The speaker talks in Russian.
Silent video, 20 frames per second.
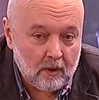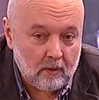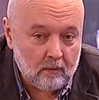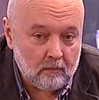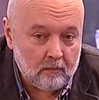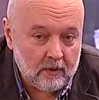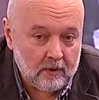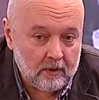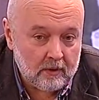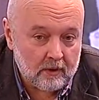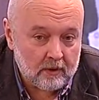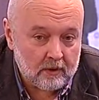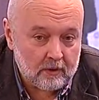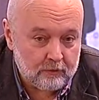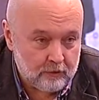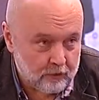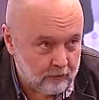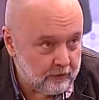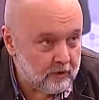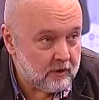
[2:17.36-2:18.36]
Мы это
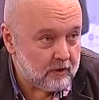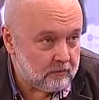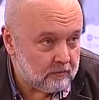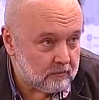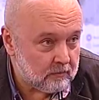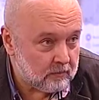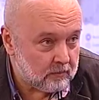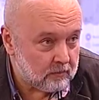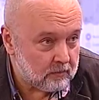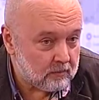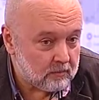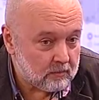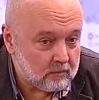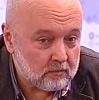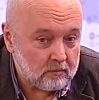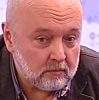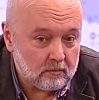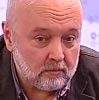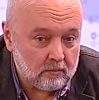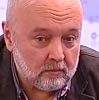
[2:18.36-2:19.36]
все видим,
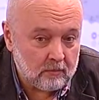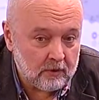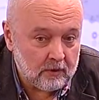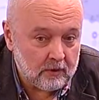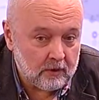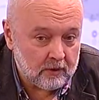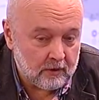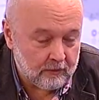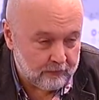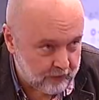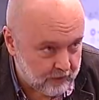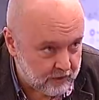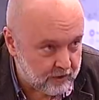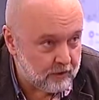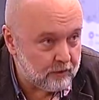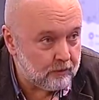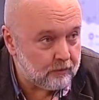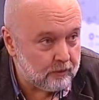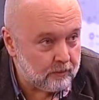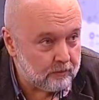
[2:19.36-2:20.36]
мы это
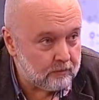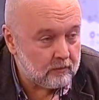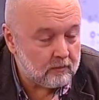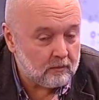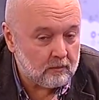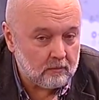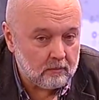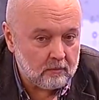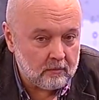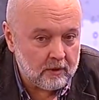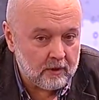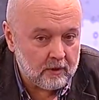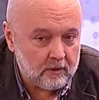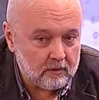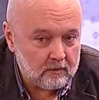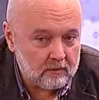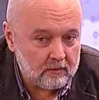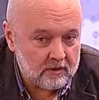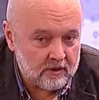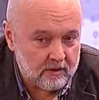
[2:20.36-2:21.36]
фиксируем, мы
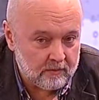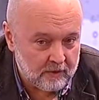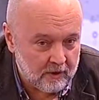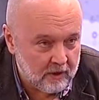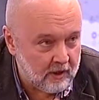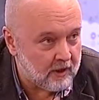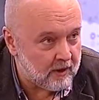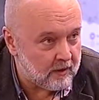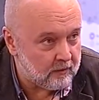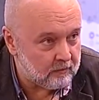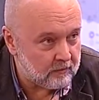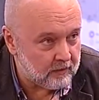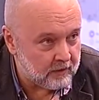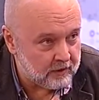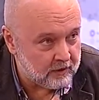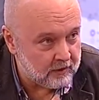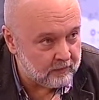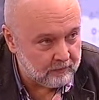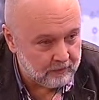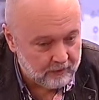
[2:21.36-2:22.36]
собираем
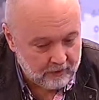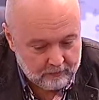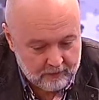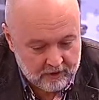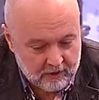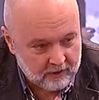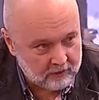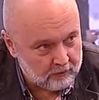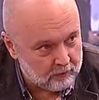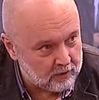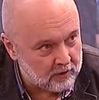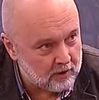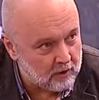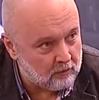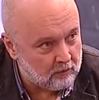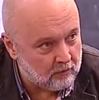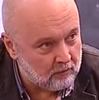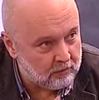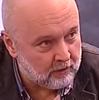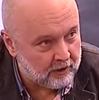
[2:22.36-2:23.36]
эти примеры вот
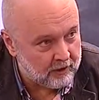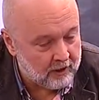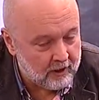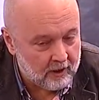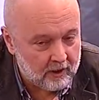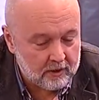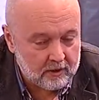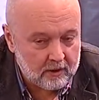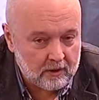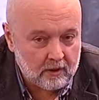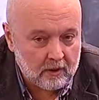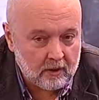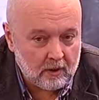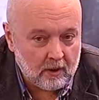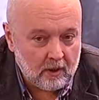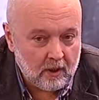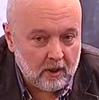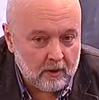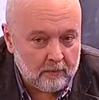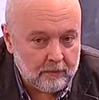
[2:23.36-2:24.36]
такого плагиата.
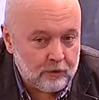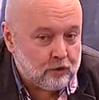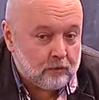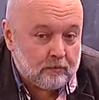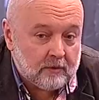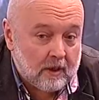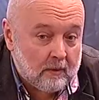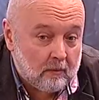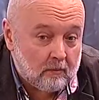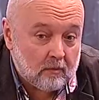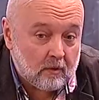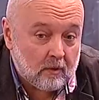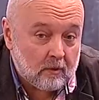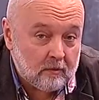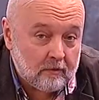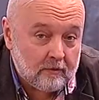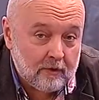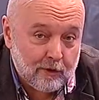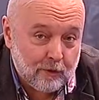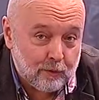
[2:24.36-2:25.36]
Причем там
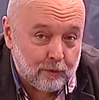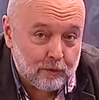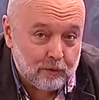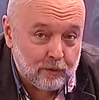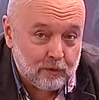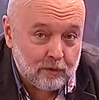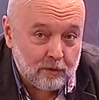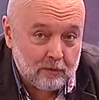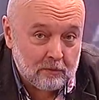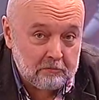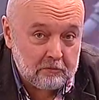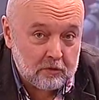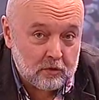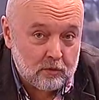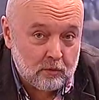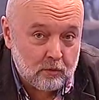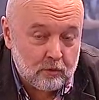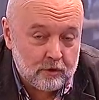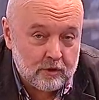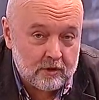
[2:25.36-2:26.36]
бывают
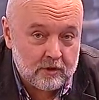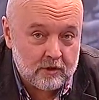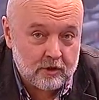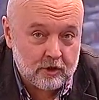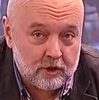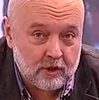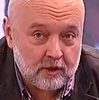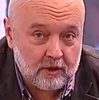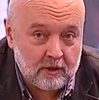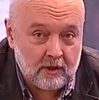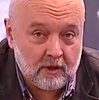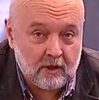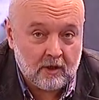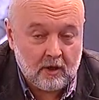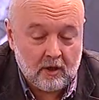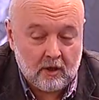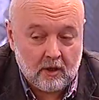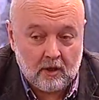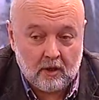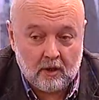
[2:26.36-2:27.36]
случаи совершенно,
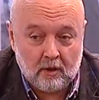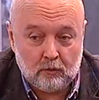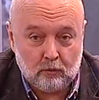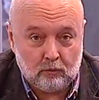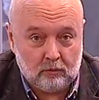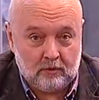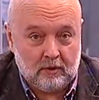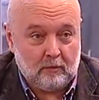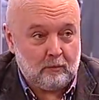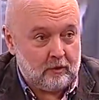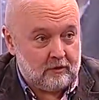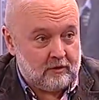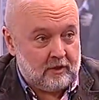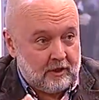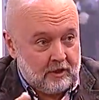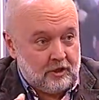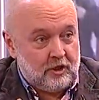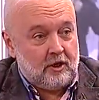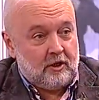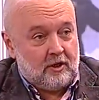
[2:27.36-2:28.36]
ну, на мой
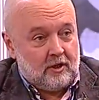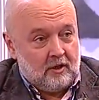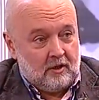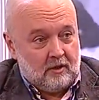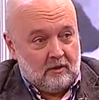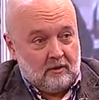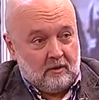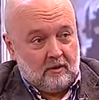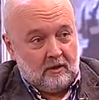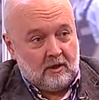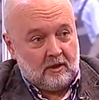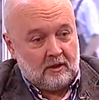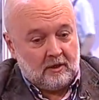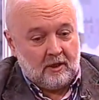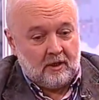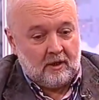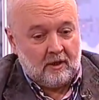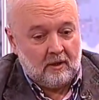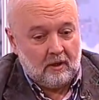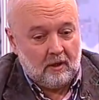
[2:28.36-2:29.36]
взгляд, дикие,
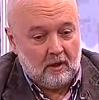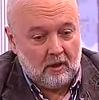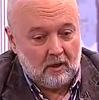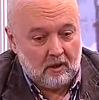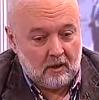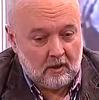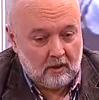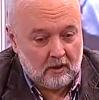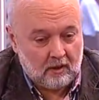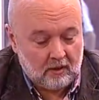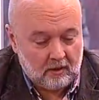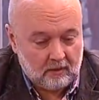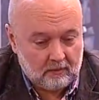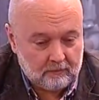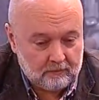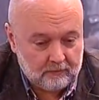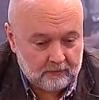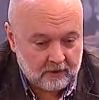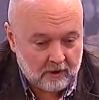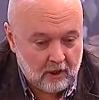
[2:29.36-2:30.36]
когда
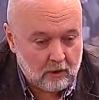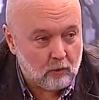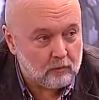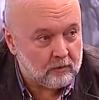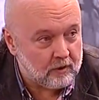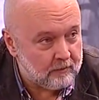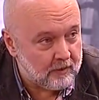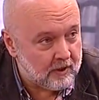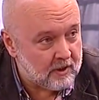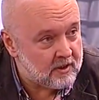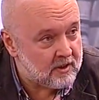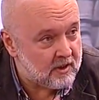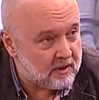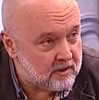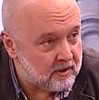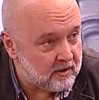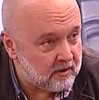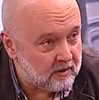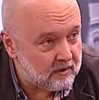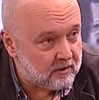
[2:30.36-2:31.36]
на каком-то процессе,